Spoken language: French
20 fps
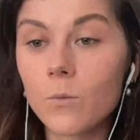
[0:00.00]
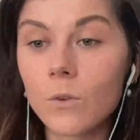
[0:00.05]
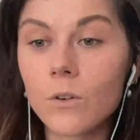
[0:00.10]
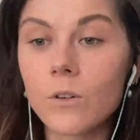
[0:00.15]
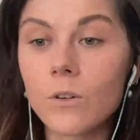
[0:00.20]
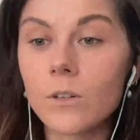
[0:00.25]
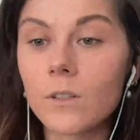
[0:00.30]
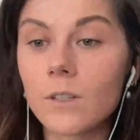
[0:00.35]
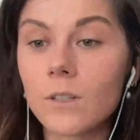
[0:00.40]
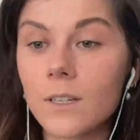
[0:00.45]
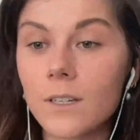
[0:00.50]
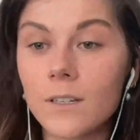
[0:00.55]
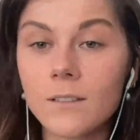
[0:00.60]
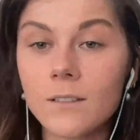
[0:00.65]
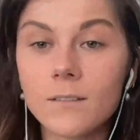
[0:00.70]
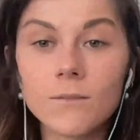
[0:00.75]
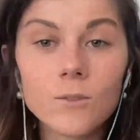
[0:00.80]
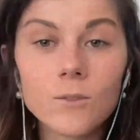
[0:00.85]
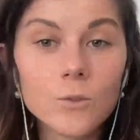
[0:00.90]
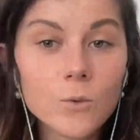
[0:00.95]
encore des
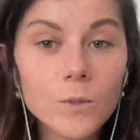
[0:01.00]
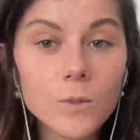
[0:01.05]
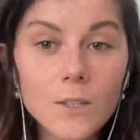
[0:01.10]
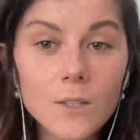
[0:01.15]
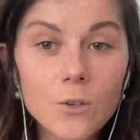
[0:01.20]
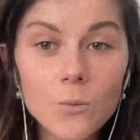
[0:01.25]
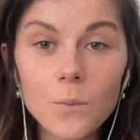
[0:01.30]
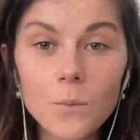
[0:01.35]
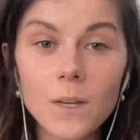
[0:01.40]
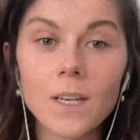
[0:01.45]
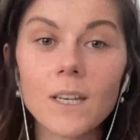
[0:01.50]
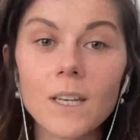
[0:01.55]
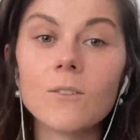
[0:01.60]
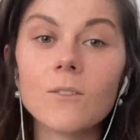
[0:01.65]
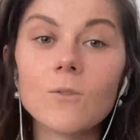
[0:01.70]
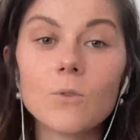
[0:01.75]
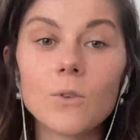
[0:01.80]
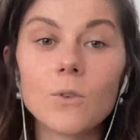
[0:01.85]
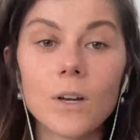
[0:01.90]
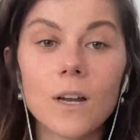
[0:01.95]
outils numériques
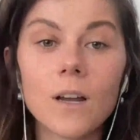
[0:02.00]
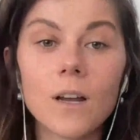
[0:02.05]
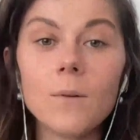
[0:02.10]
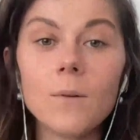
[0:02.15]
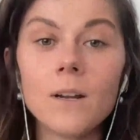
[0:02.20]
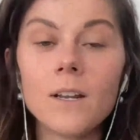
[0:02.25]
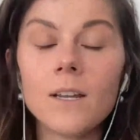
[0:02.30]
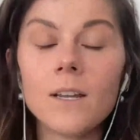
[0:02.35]
durables,